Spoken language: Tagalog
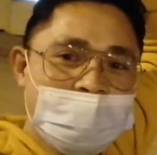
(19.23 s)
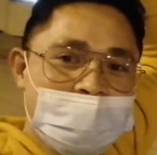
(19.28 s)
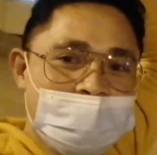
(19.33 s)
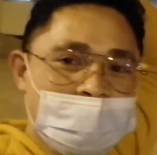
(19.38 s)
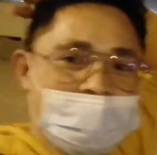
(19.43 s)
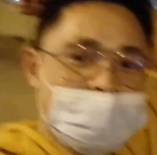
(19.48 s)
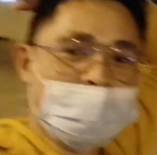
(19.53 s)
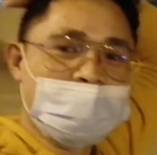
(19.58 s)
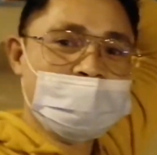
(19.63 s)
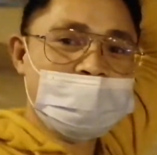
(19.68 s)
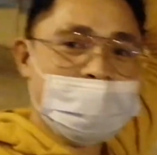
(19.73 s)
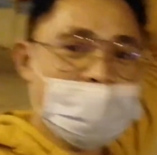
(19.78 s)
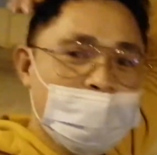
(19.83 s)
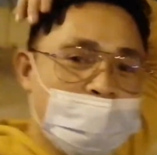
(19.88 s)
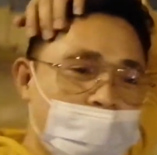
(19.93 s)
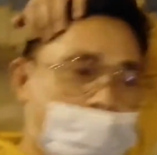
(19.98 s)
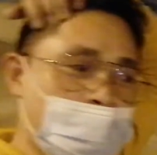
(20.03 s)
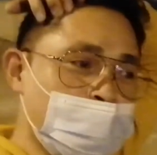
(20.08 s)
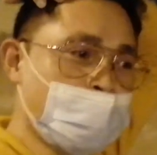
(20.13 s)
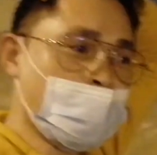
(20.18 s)
sa
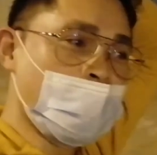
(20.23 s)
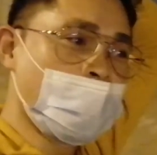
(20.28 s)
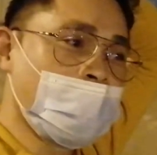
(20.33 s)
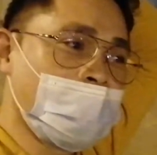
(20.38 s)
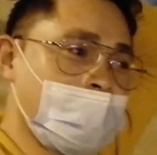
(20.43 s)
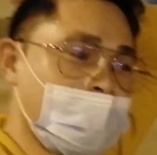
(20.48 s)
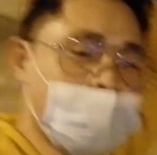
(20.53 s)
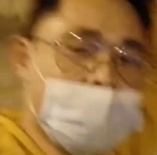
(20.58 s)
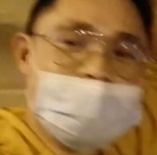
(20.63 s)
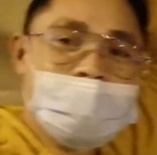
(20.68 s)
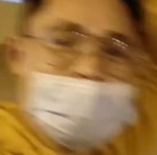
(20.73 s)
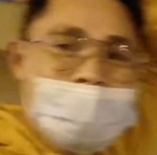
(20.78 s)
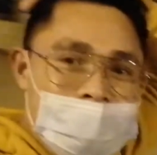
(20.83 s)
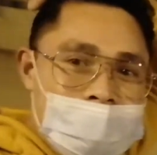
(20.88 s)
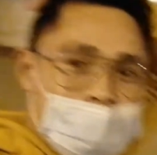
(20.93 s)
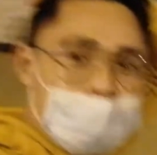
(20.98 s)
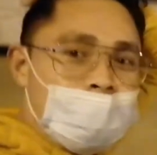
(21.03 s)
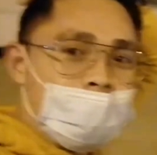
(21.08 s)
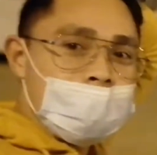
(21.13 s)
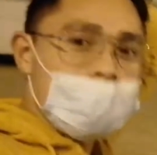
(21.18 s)
Sonapore, sa
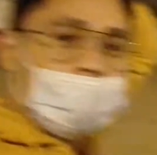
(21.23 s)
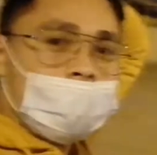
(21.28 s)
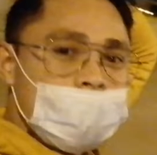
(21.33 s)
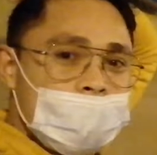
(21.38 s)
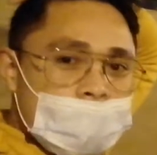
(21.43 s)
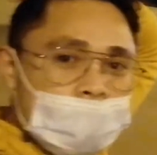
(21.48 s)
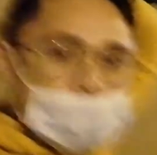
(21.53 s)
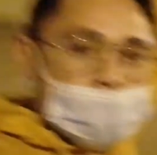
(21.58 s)
Singapore.